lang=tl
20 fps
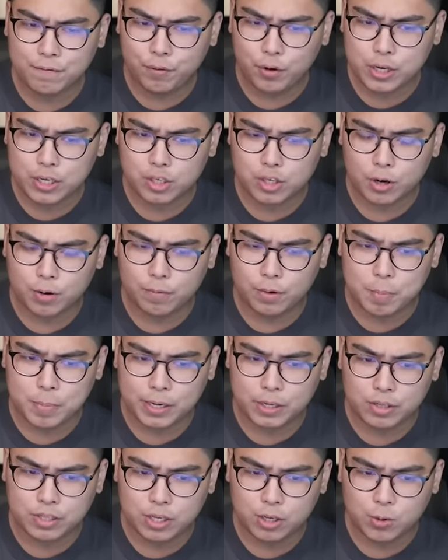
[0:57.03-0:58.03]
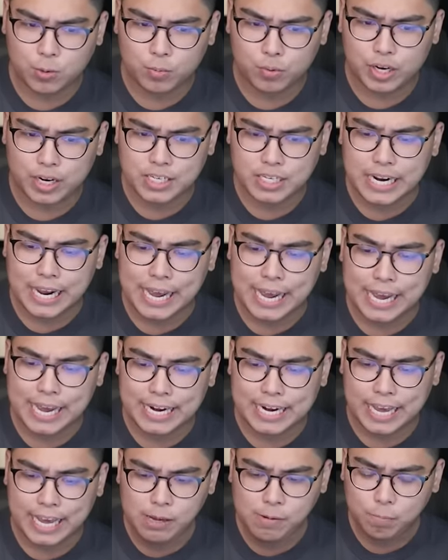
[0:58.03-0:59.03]
mag-voice server pero hindi ko muna siya
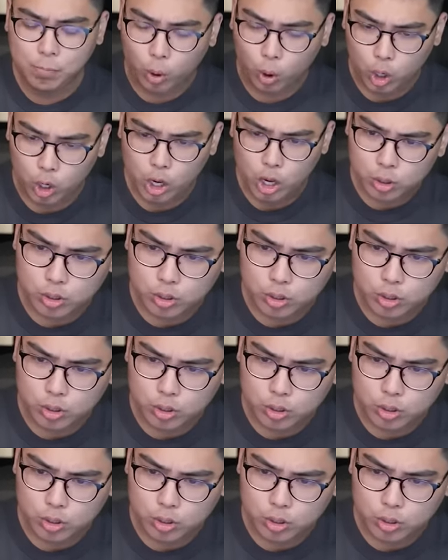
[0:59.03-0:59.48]
enable